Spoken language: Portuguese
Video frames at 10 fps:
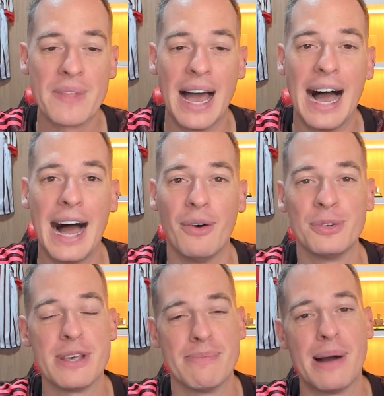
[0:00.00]
A, o
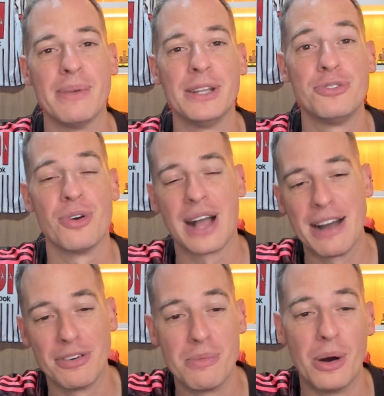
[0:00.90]
Seba Mendes
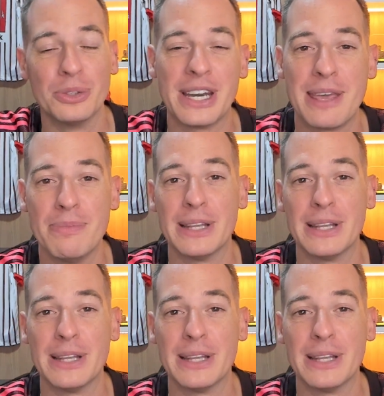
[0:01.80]
jogava numa outra equipe